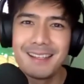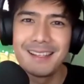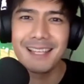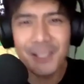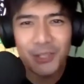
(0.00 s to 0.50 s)

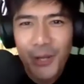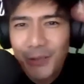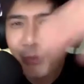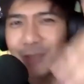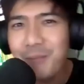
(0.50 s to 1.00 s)
Can you do
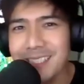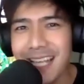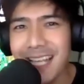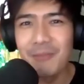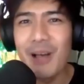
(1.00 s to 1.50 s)
it with me
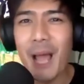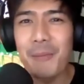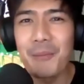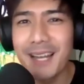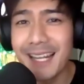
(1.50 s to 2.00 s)
sa lahat ng mga
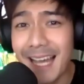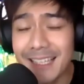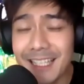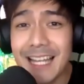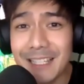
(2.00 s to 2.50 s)
kapamilya
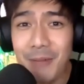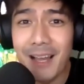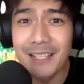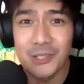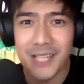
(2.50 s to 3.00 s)
natin, sa lahat ng
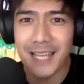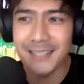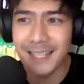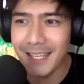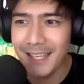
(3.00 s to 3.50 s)
mga estudyante?